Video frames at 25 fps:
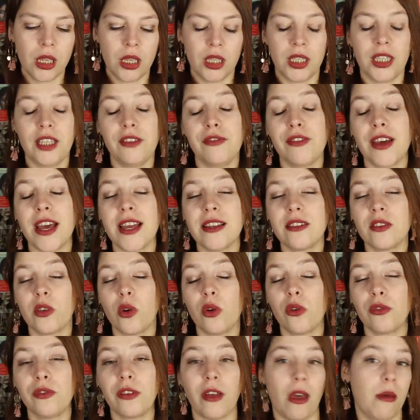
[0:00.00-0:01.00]
qui va
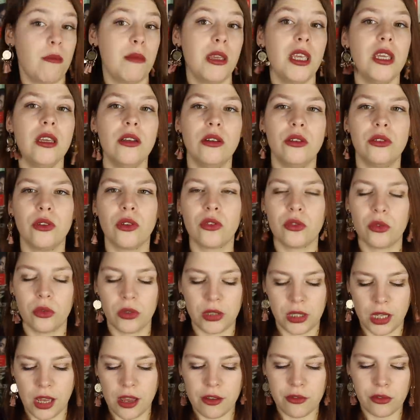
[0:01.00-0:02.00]
être enfermée dans une
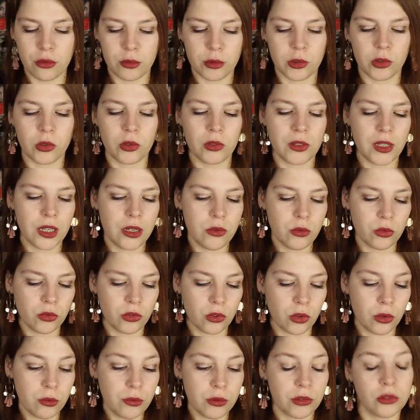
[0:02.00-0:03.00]
cave pendant très
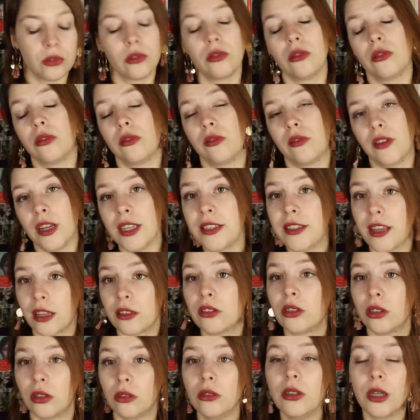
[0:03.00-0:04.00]
longtemps, pendant
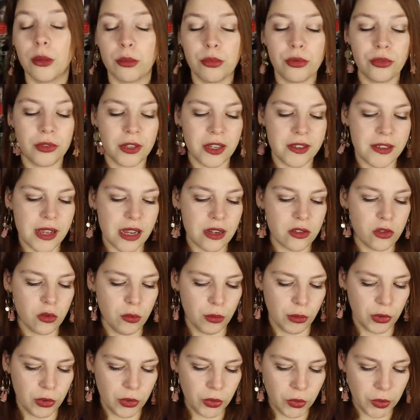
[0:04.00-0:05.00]
24 ans hein, plus
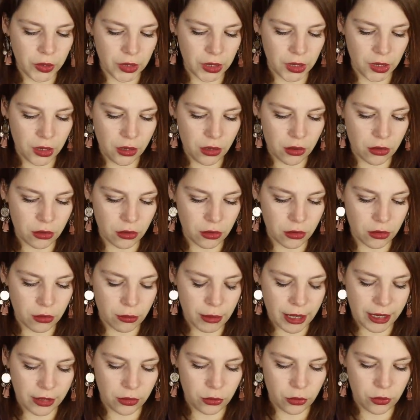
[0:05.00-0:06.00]
exactement. Et
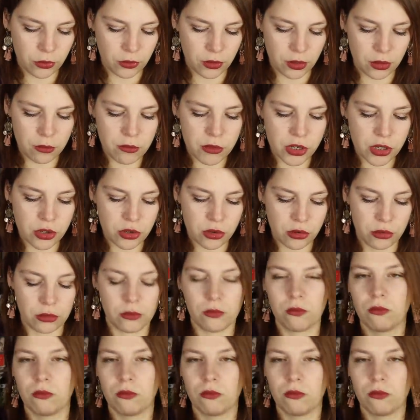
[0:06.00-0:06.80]
bah écoutez, moi je,